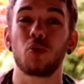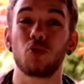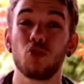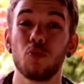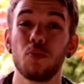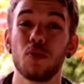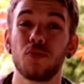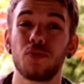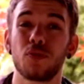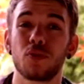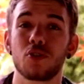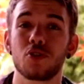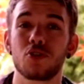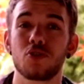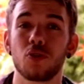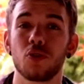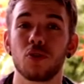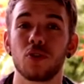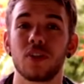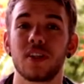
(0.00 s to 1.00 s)
pour double
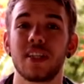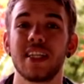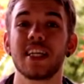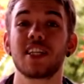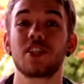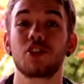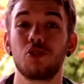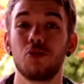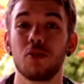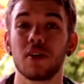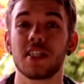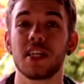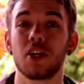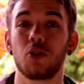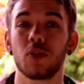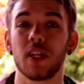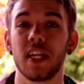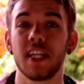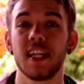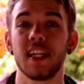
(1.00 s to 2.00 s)
fonction d'exclure
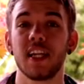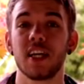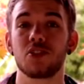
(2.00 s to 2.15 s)
ces condamnés